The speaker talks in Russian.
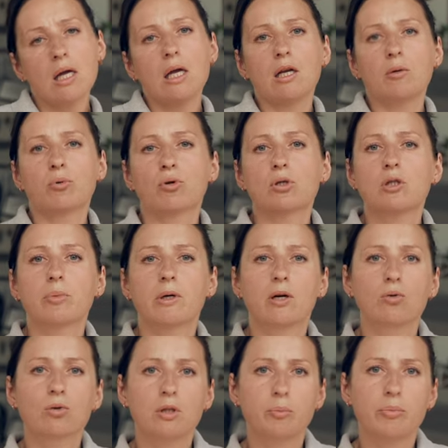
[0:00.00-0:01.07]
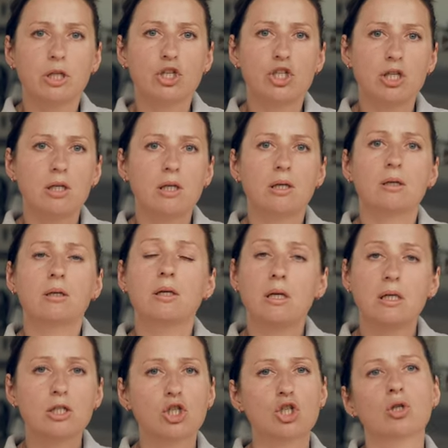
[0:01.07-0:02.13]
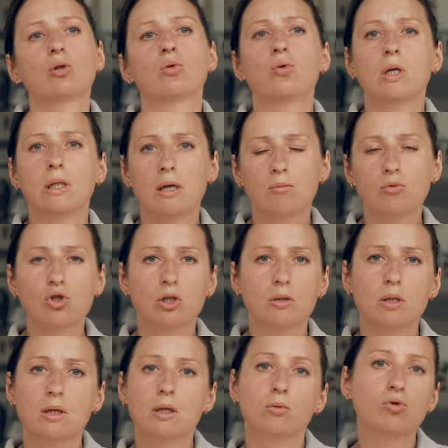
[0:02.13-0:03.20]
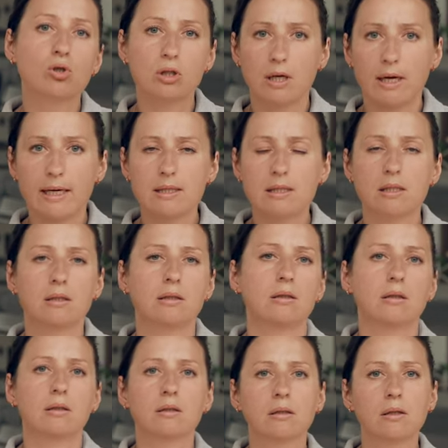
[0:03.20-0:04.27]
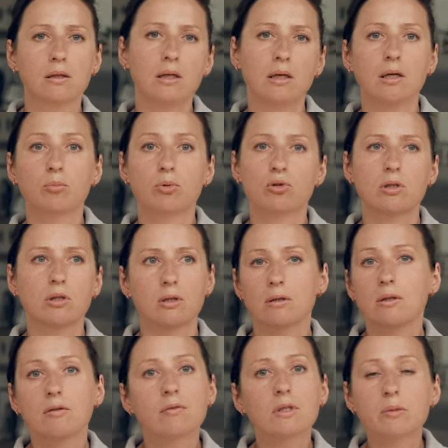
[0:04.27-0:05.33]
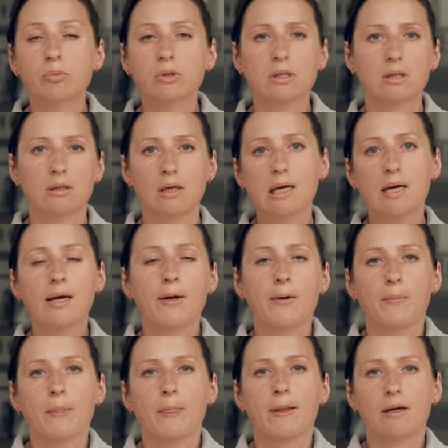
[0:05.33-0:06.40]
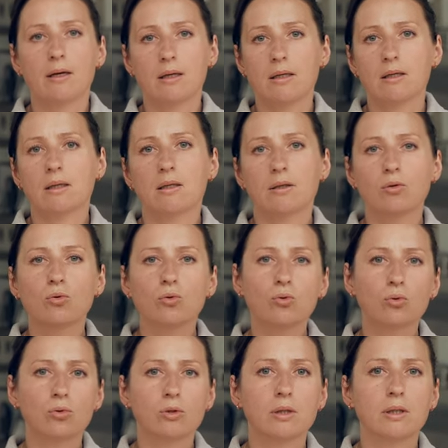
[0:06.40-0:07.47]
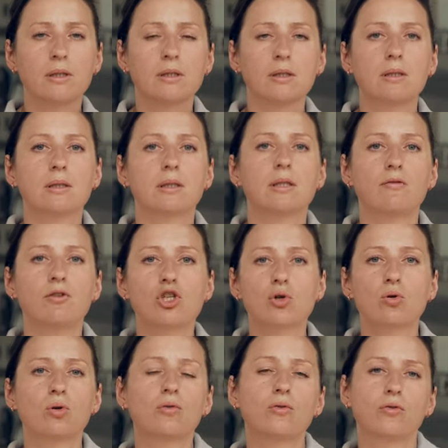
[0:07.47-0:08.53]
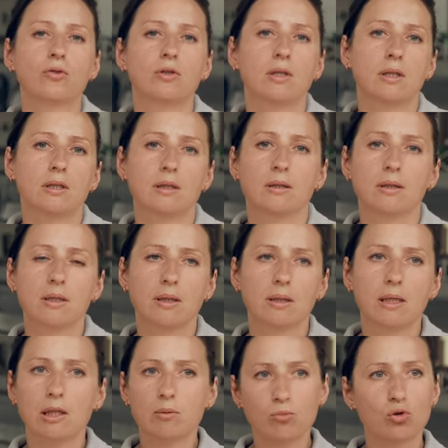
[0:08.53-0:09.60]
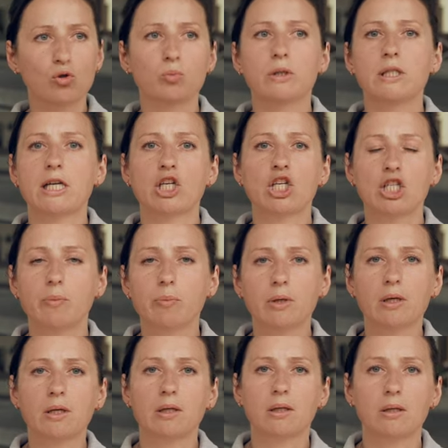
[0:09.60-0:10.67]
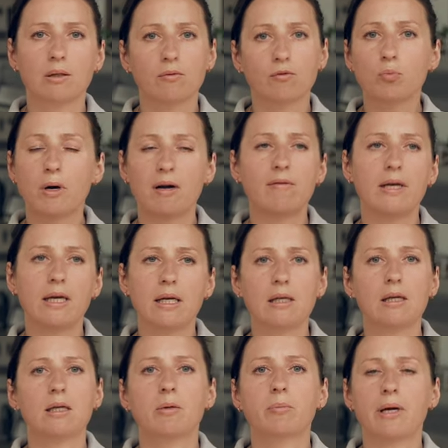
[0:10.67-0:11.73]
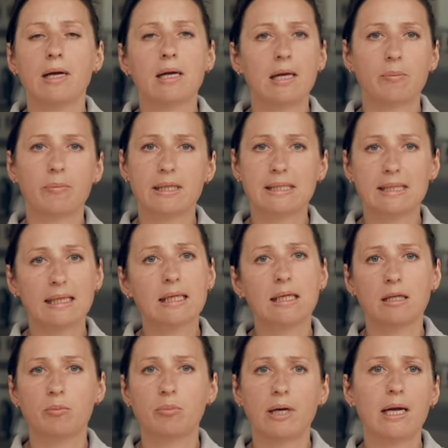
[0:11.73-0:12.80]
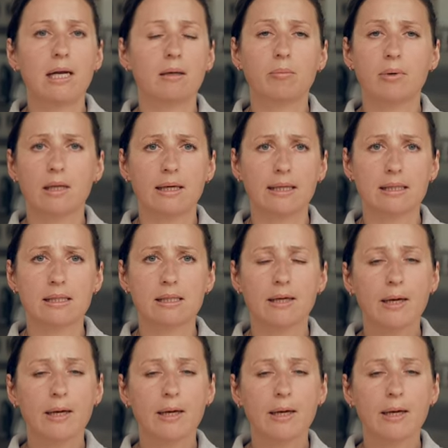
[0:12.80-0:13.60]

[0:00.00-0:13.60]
или просто по какой-то причине ей тяжело, она может устать э, или просто не выспаться. А, у новичков э, это могут быть ошибки в управлении, неправильная посадка, неправильный баланс.